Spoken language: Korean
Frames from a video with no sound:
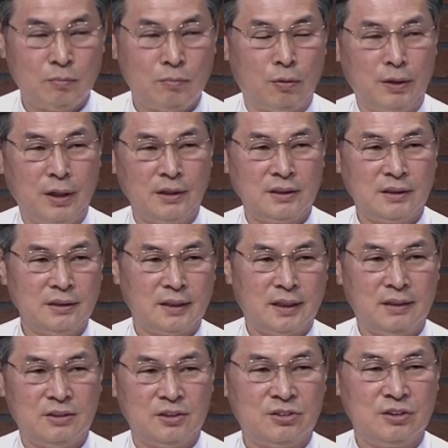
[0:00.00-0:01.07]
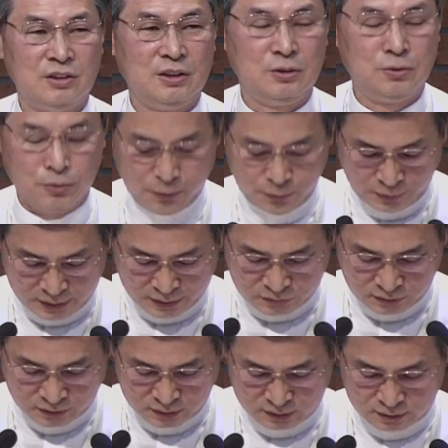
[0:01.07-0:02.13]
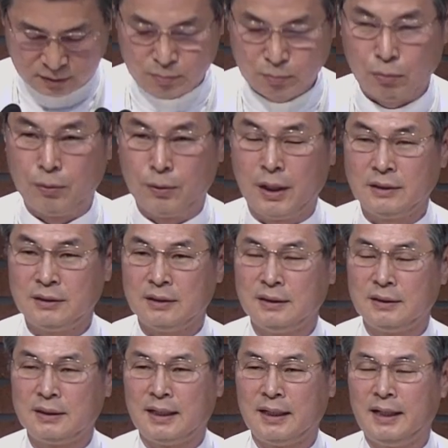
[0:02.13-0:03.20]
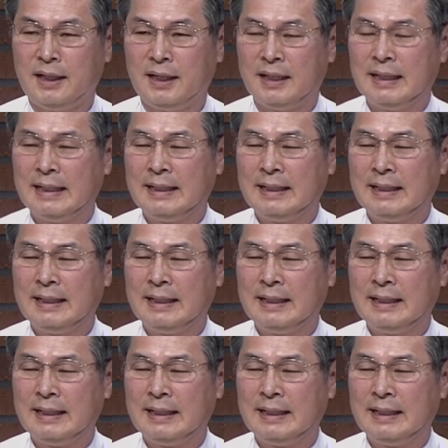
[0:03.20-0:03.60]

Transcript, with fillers: 보내신 자의 뜻을 이루기 위해서 보내신 자의